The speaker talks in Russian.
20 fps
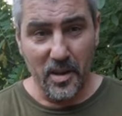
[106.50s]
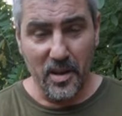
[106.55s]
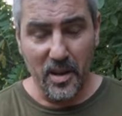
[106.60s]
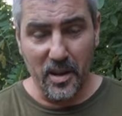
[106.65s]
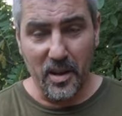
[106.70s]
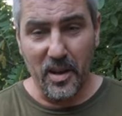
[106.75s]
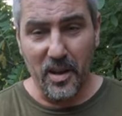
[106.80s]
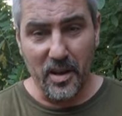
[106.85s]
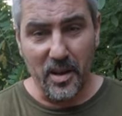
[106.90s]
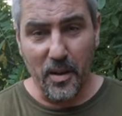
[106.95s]
и
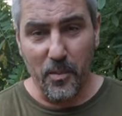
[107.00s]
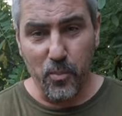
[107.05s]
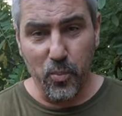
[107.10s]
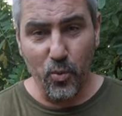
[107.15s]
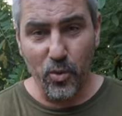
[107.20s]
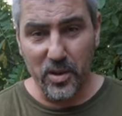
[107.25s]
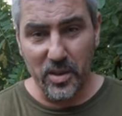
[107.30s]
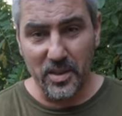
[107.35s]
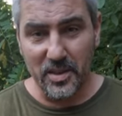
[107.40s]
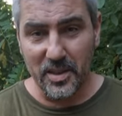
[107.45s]

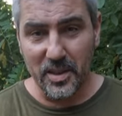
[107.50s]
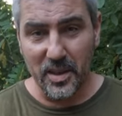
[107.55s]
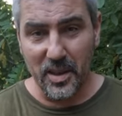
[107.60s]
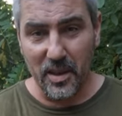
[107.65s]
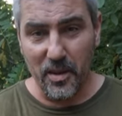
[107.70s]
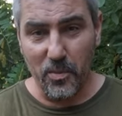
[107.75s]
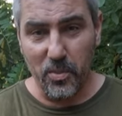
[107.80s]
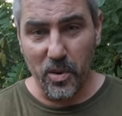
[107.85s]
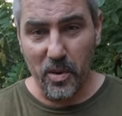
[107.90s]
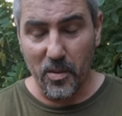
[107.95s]

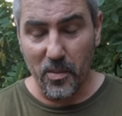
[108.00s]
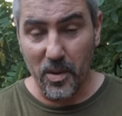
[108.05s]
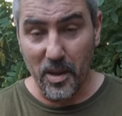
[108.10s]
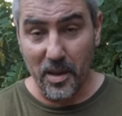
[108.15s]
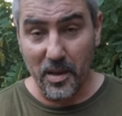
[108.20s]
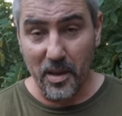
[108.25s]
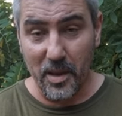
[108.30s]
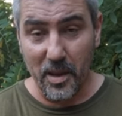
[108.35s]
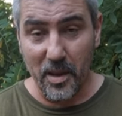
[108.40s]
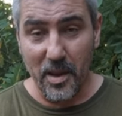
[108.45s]
кликопутинская,
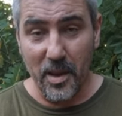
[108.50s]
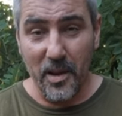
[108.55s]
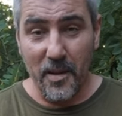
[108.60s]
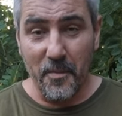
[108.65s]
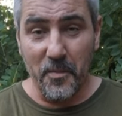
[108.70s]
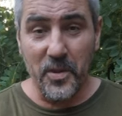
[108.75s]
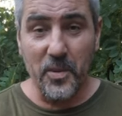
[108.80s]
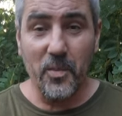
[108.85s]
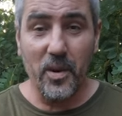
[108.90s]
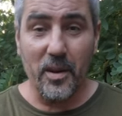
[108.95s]
понимаете,
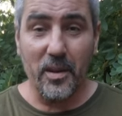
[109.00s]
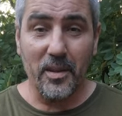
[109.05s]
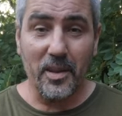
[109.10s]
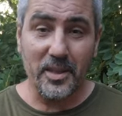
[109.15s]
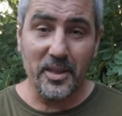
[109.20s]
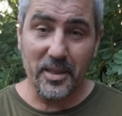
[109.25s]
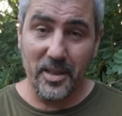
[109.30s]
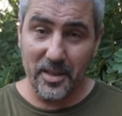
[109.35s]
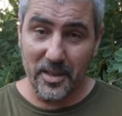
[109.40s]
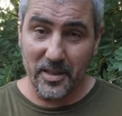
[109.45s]
не могла
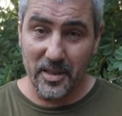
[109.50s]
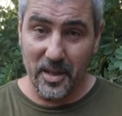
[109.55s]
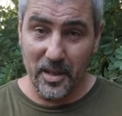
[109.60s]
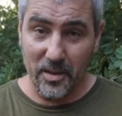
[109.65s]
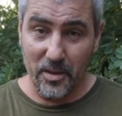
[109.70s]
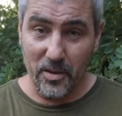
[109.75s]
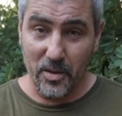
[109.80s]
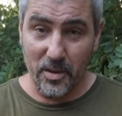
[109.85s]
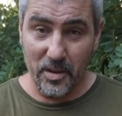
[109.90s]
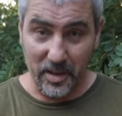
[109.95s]
сказать,
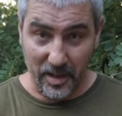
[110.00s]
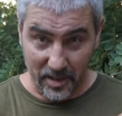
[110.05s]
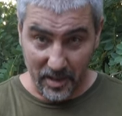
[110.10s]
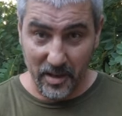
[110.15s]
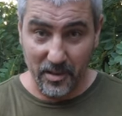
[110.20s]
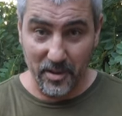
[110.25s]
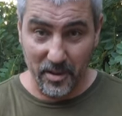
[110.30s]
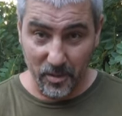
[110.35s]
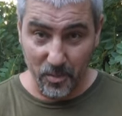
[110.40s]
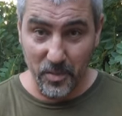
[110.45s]
как
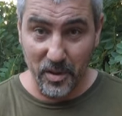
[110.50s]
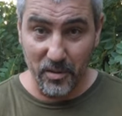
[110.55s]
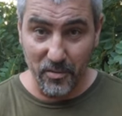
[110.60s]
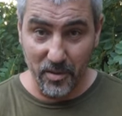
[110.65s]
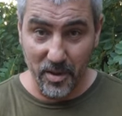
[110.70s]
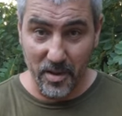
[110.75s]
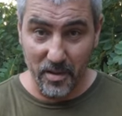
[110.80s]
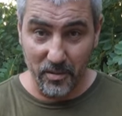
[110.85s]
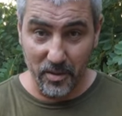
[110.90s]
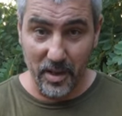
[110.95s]
говорил
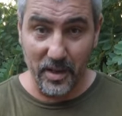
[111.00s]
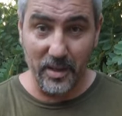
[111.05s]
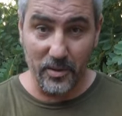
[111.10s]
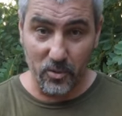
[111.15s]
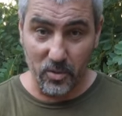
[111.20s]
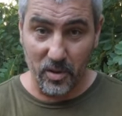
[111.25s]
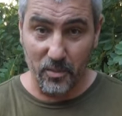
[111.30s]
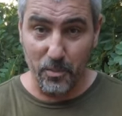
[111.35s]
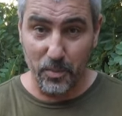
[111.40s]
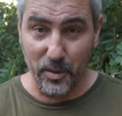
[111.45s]
Медведев, да,
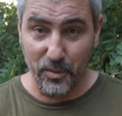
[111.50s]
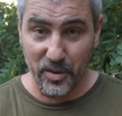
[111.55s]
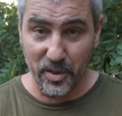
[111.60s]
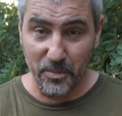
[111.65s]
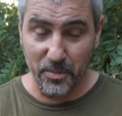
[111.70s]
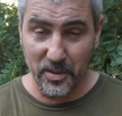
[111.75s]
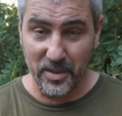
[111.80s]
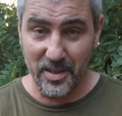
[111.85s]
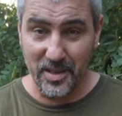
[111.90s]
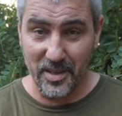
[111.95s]
который бывший
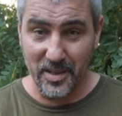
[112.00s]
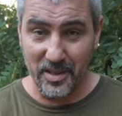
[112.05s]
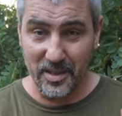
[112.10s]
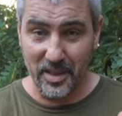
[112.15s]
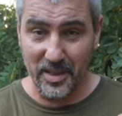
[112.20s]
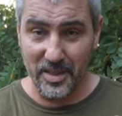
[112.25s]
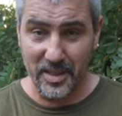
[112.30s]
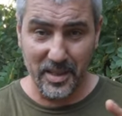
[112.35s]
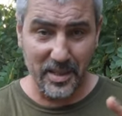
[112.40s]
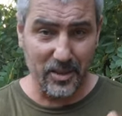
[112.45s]
президент
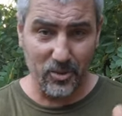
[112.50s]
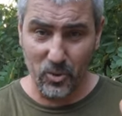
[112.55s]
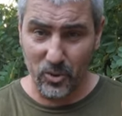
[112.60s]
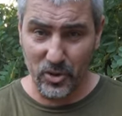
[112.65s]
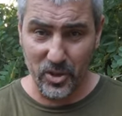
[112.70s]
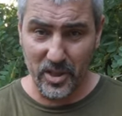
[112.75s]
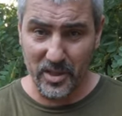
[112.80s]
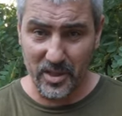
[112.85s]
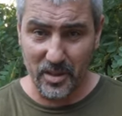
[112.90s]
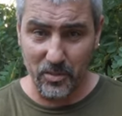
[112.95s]
России, который
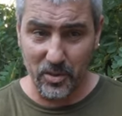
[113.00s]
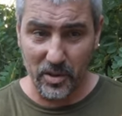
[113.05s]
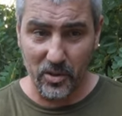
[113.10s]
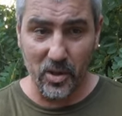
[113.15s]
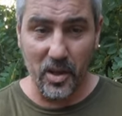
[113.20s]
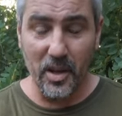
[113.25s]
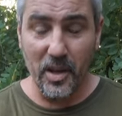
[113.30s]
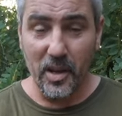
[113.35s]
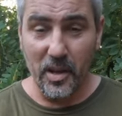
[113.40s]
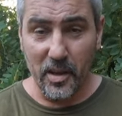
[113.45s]
сейчас там говорит,
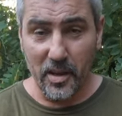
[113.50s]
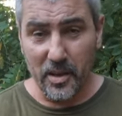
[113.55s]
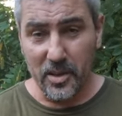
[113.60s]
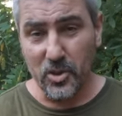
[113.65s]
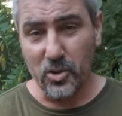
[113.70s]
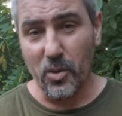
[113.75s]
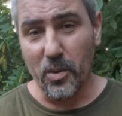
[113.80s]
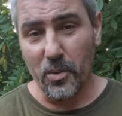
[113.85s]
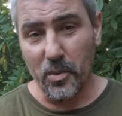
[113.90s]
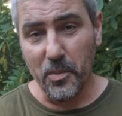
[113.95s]

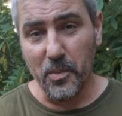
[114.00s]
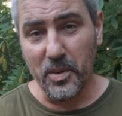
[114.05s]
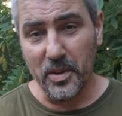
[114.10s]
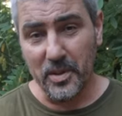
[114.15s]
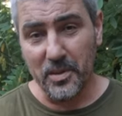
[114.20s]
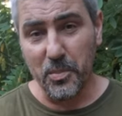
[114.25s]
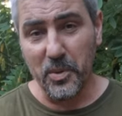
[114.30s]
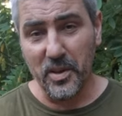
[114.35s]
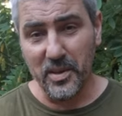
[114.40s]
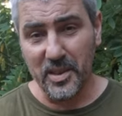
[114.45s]
что
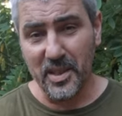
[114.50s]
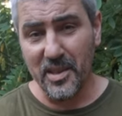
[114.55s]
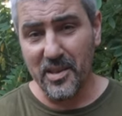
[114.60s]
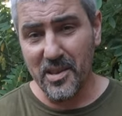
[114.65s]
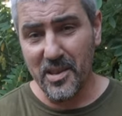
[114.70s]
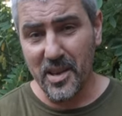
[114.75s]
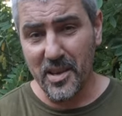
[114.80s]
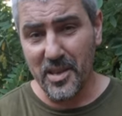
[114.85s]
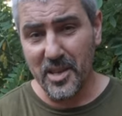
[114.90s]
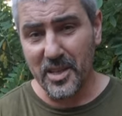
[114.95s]

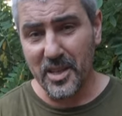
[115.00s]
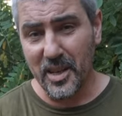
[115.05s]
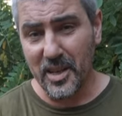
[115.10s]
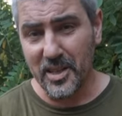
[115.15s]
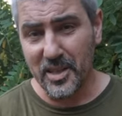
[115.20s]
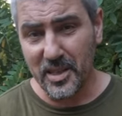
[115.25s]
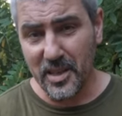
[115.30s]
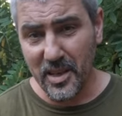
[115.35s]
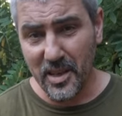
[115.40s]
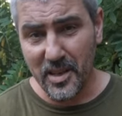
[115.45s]
присоединяйтесь к
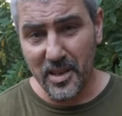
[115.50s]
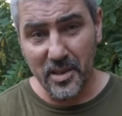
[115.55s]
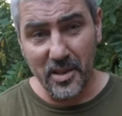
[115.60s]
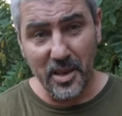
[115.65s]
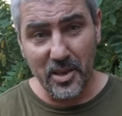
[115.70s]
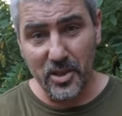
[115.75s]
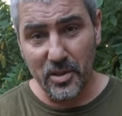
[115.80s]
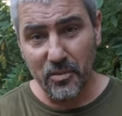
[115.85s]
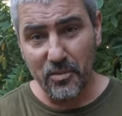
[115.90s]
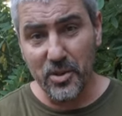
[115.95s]
России,
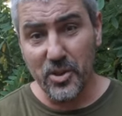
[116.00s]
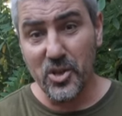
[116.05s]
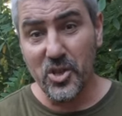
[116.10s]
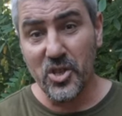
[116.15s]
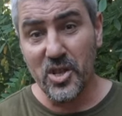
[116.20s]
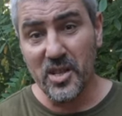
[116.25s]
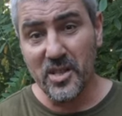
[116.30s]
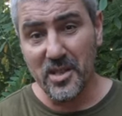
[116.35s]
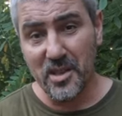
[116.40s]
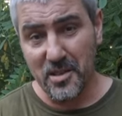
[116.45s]
иначе вы
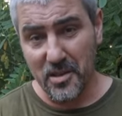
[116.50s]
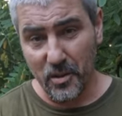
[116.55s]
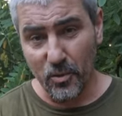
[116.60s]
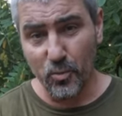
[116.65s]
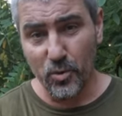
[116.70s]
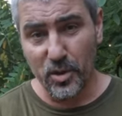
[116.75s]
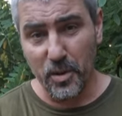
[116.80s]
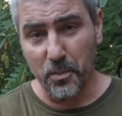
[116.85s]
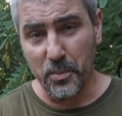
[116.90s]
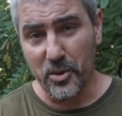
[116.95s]
исчезнете, а
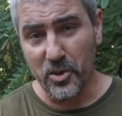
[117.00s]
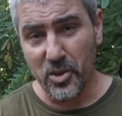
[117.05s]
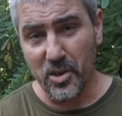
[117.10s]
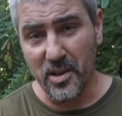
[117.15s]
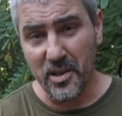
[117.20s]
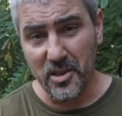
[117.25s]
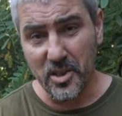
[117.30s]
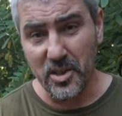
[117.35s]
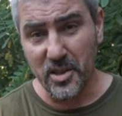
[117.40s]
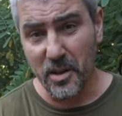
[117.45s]
лучше
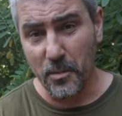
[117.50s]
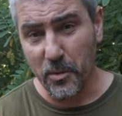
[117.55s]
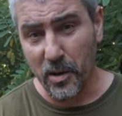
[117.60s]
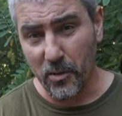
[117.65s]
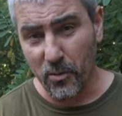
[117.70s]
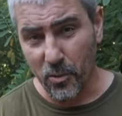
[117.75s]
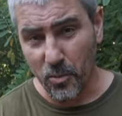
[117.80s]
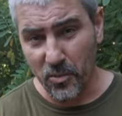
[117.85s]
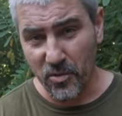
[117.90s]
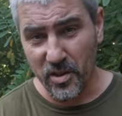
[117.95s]
подчиняйтесь тем,
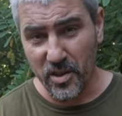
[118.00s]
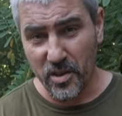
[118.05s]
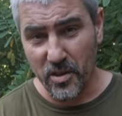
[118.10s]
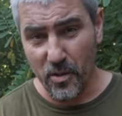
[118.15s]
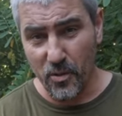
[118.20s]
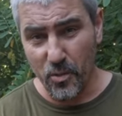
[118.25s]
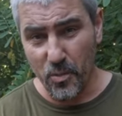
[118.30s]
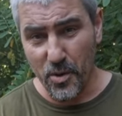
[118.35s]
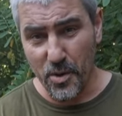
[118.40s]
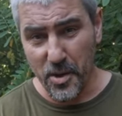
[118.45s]
кого вы не
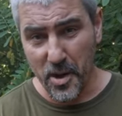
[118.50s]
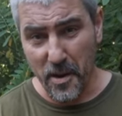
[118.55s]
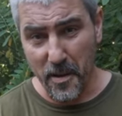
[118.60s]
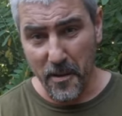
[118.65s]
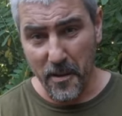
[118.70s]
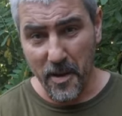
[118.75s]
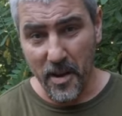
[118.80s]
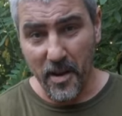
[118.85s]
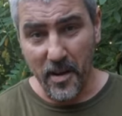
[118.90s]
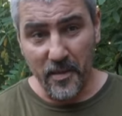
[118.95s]
любите.
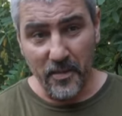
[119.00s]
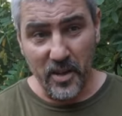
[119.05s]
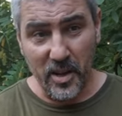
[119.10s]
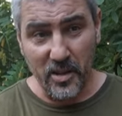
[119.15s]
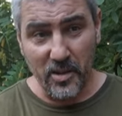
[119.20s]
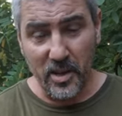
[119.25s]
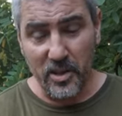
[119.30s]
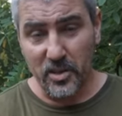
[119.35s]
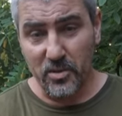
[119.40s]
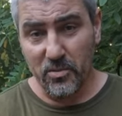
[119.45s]

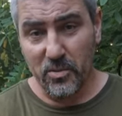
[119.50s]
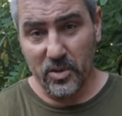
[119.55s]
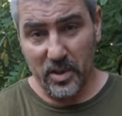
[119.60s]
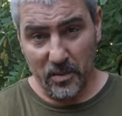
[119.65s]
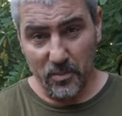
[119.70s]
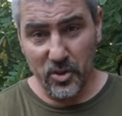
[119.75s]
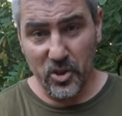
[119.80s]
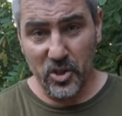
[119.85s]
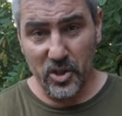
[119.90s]
Иначе вы там